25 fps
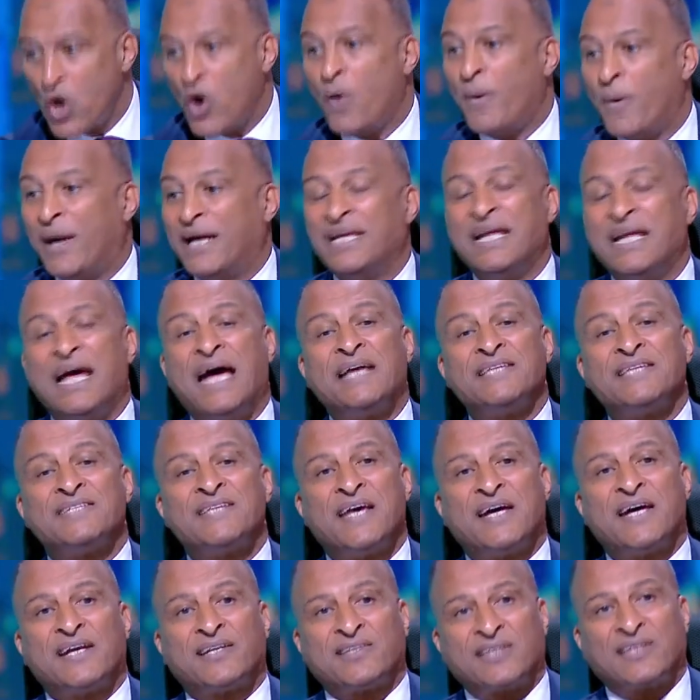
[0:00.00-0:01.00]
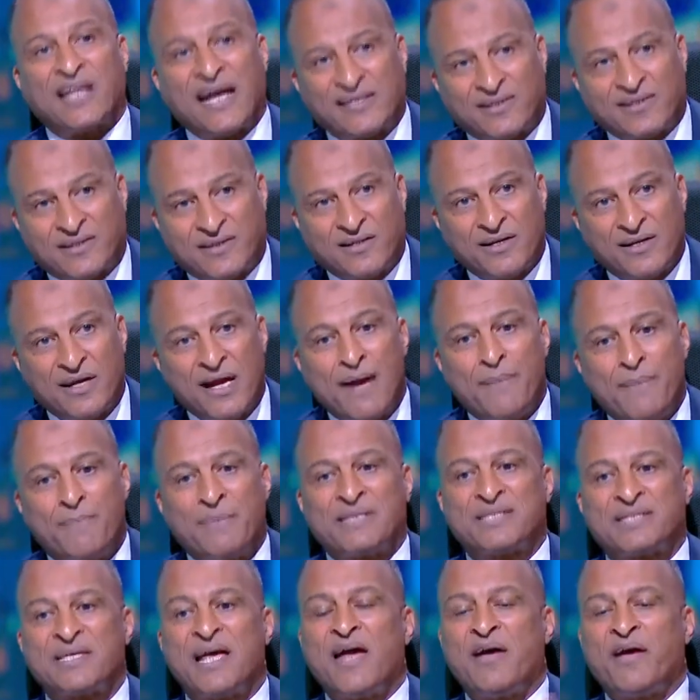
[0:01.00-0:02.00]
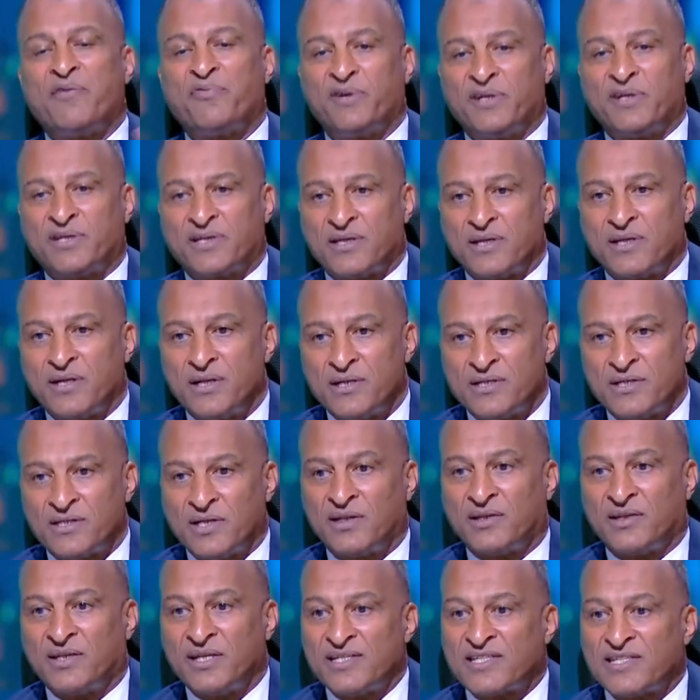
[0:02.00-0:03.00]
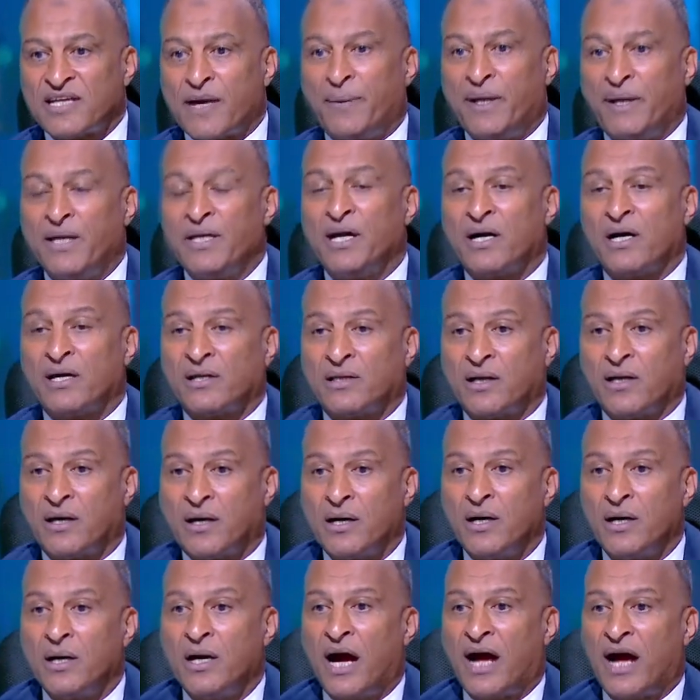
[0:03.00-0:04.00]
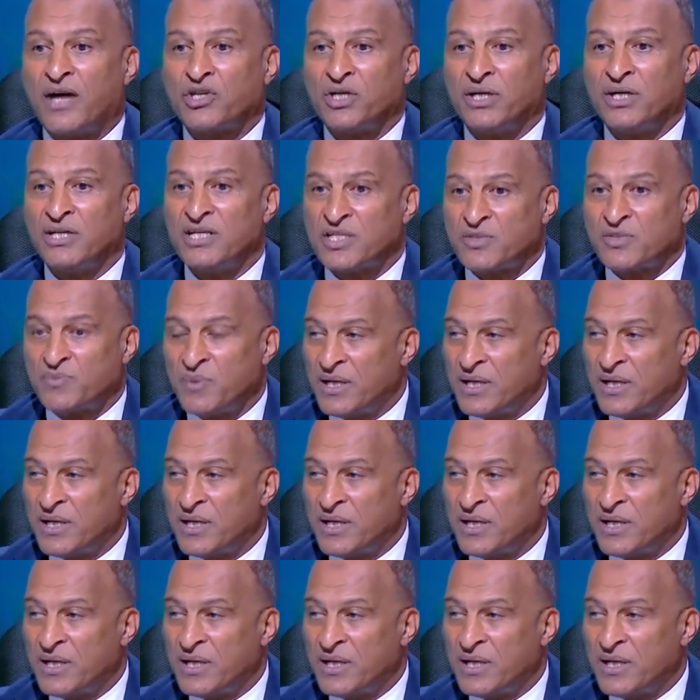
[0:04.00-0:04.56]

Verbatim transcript: وبعدين عايز يرتد مسافه 60 70 يارده عشان